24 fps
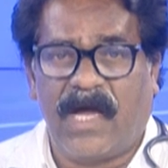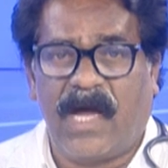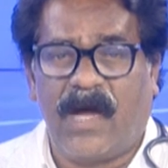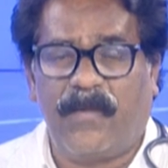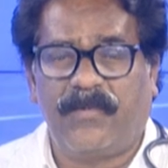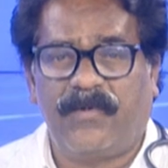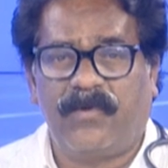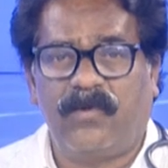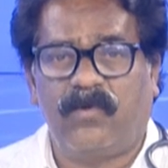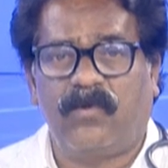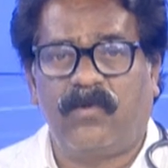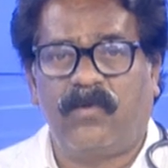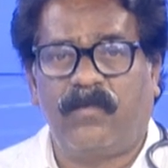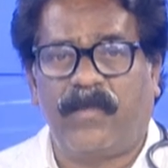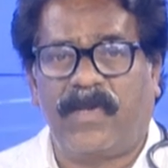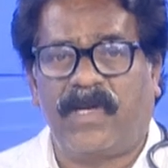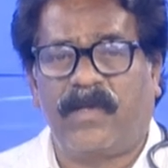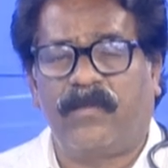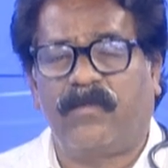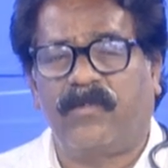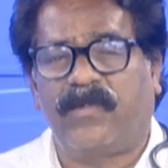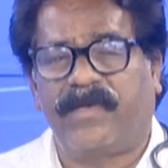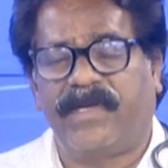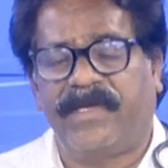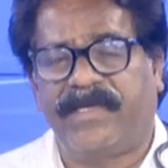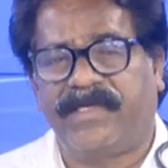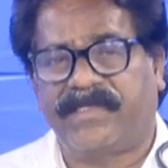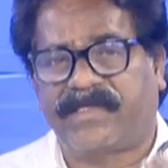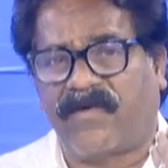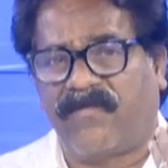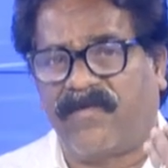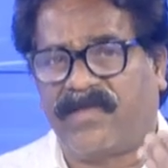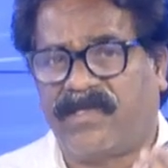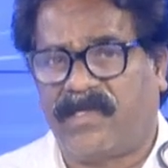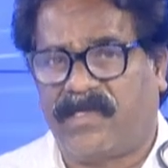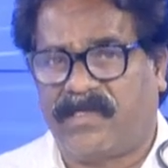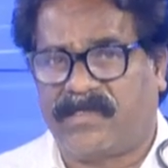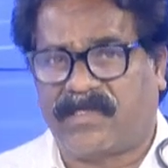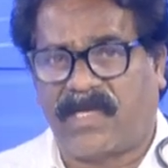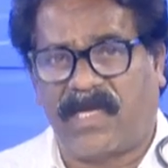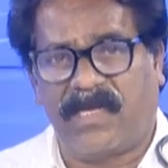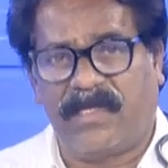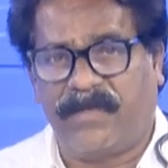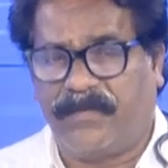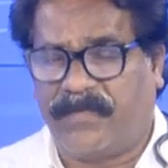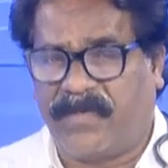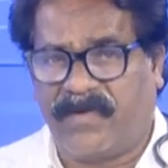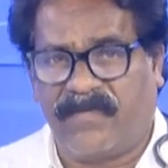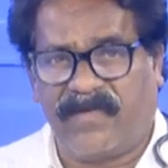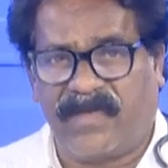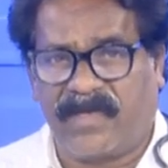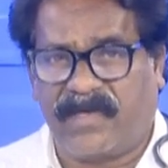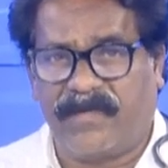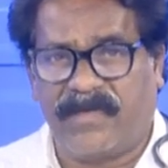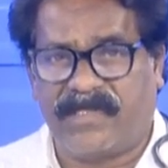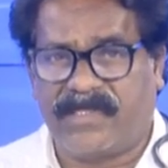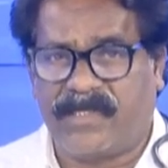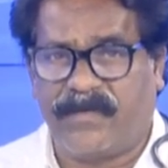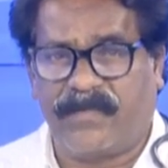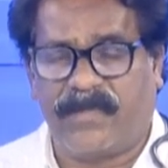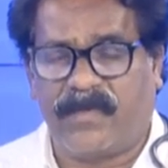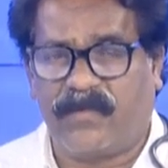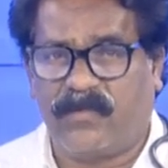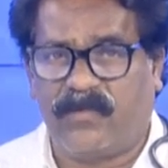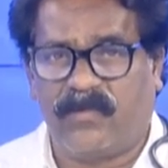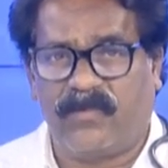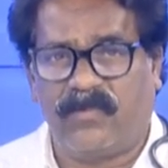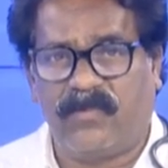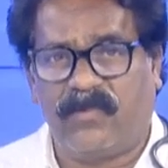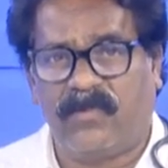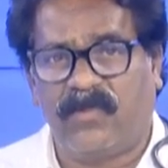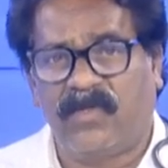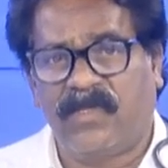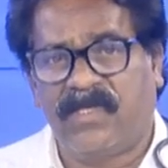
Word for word: అప్పుడు మనము సంవత్సరం చాలా ఇప్పటివరకు మేము చెప్పకముందు